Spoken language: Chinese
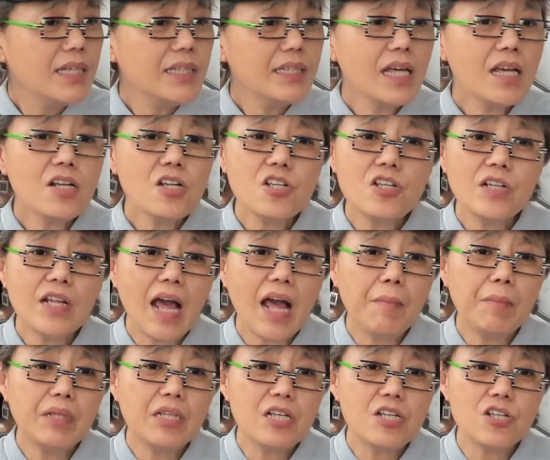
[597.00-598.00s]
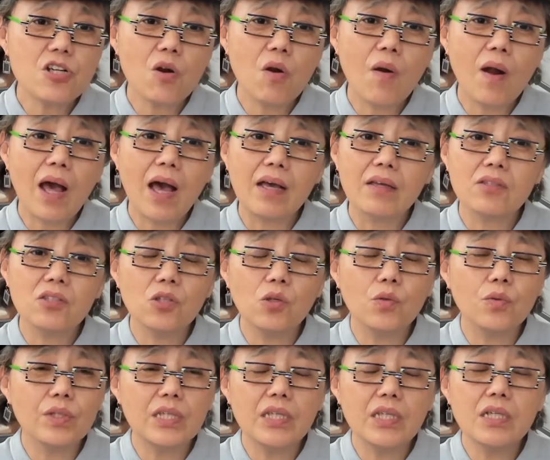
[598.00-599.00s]
当时他们那时候啊，
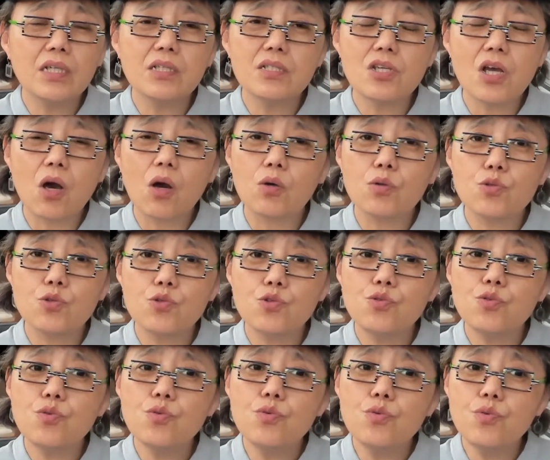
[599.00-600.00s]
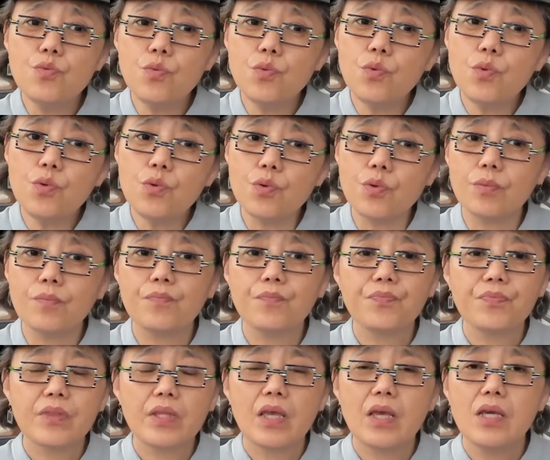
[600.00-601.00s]
有一个叫训育，
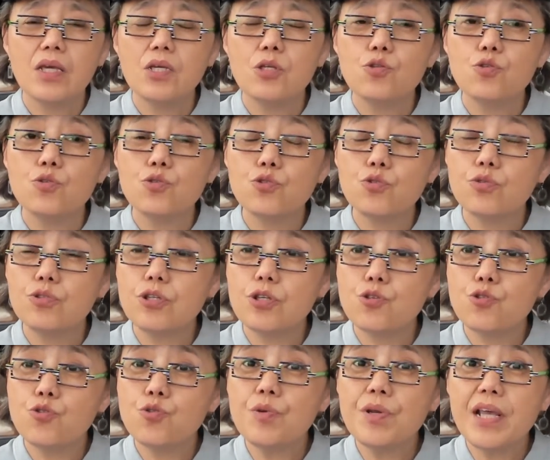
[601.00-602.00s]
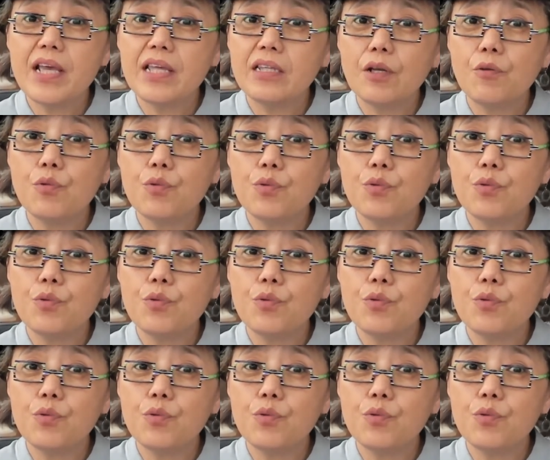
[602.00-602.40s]
就是训练的